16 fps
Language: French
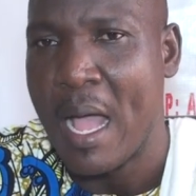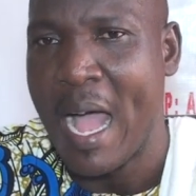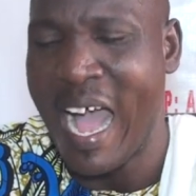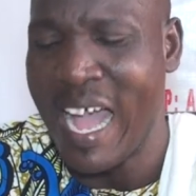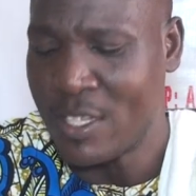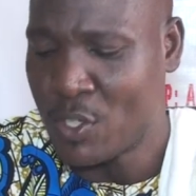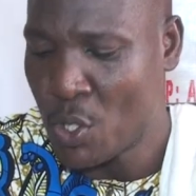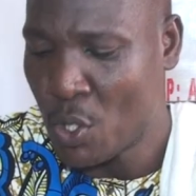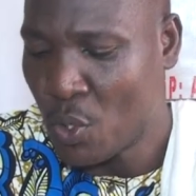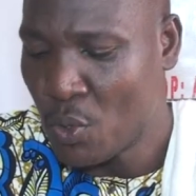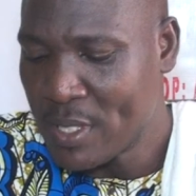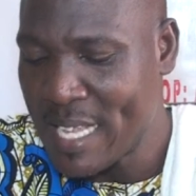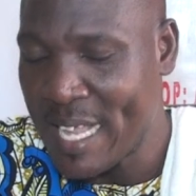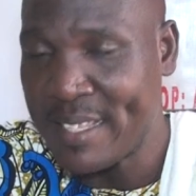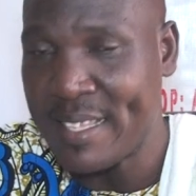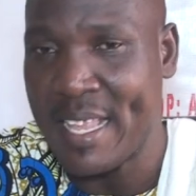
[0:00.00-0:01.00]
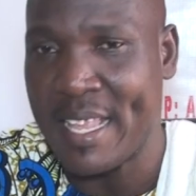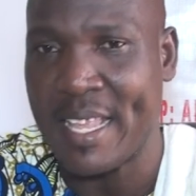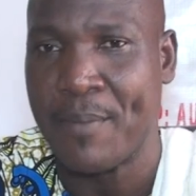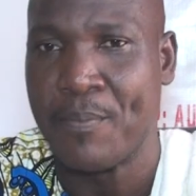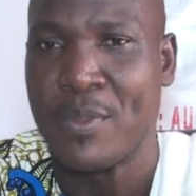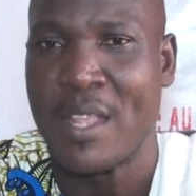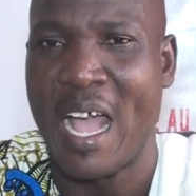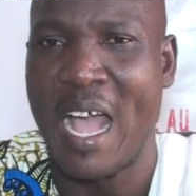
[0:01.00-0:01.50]
à se concerter,
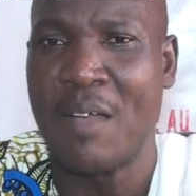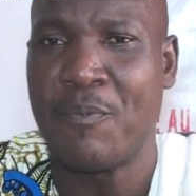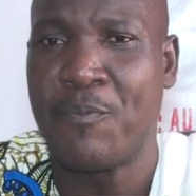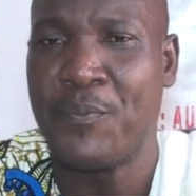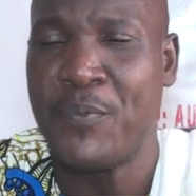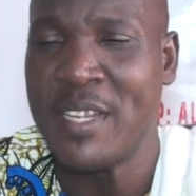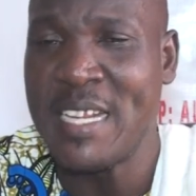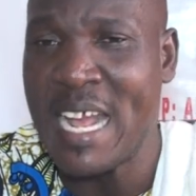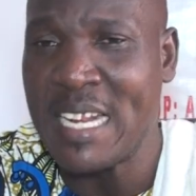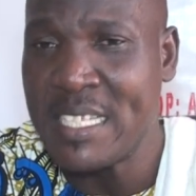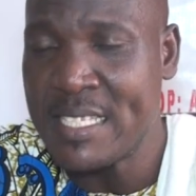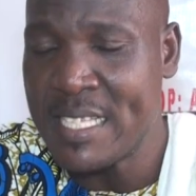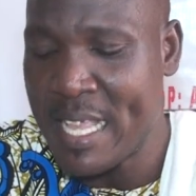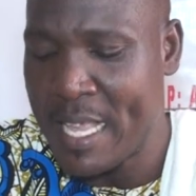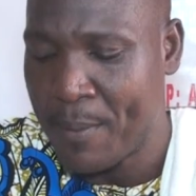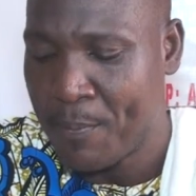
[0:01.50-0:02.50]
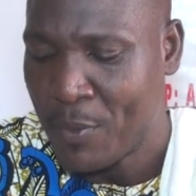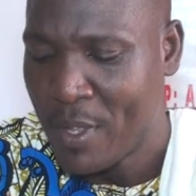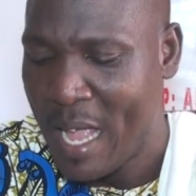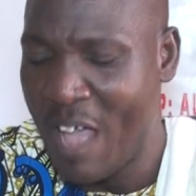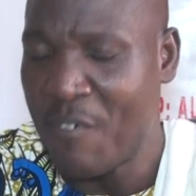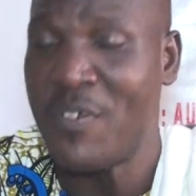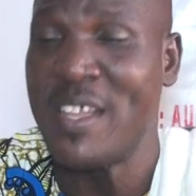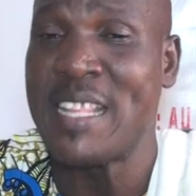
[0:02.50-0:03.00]
à finaliser,
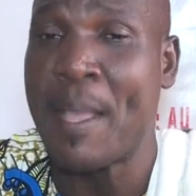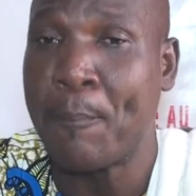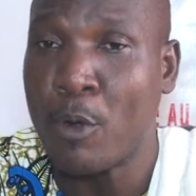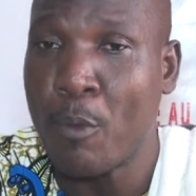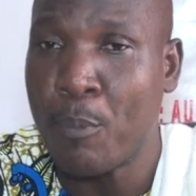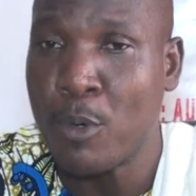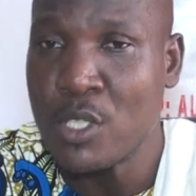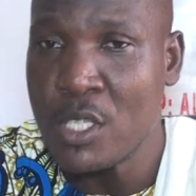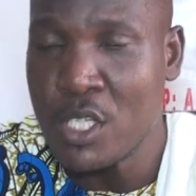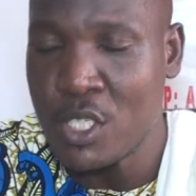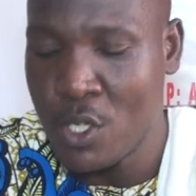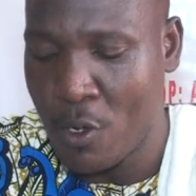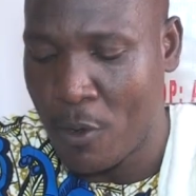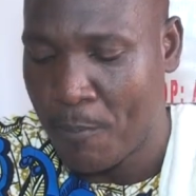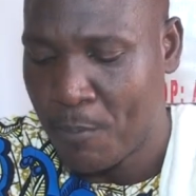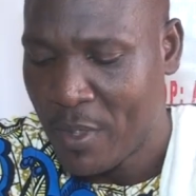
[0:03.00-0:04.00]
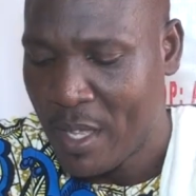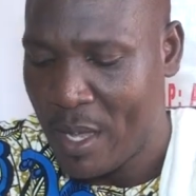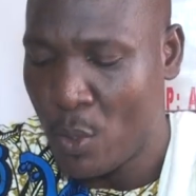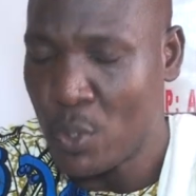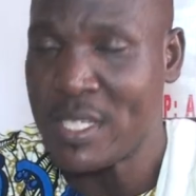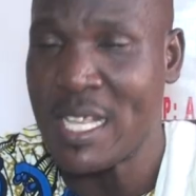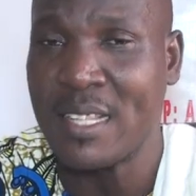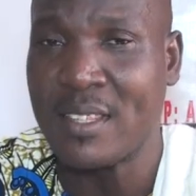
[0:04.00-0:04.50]
à faire des propositions
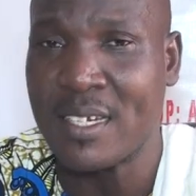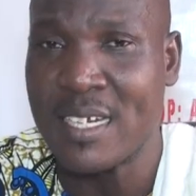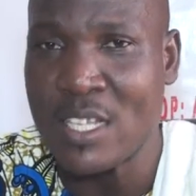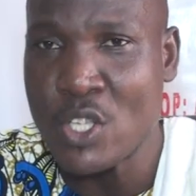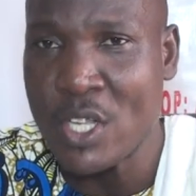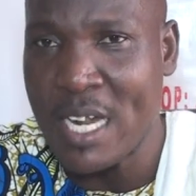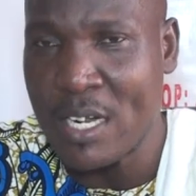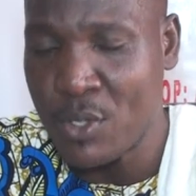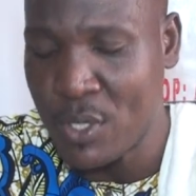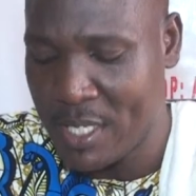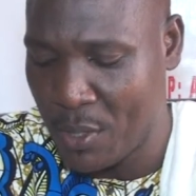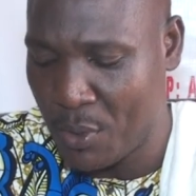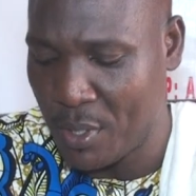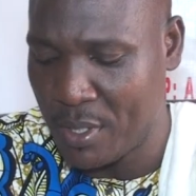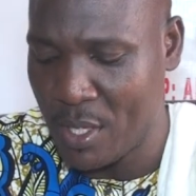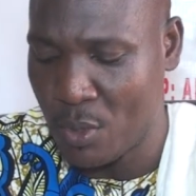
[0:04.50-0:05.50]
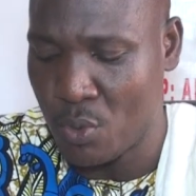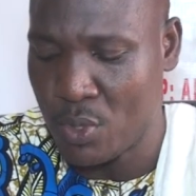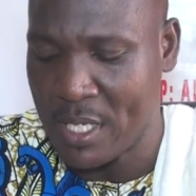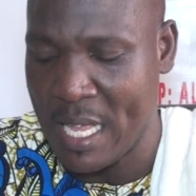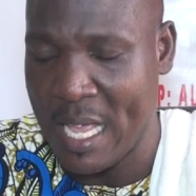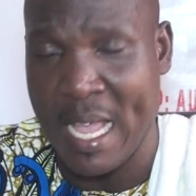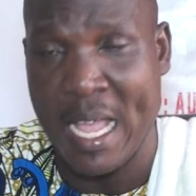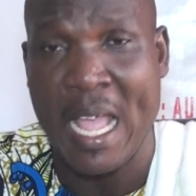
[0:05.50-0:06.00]
au Centre national de sécurité
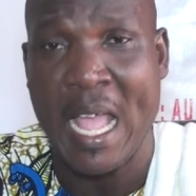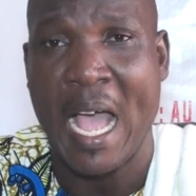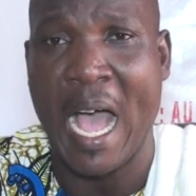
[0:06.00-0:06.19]
routière,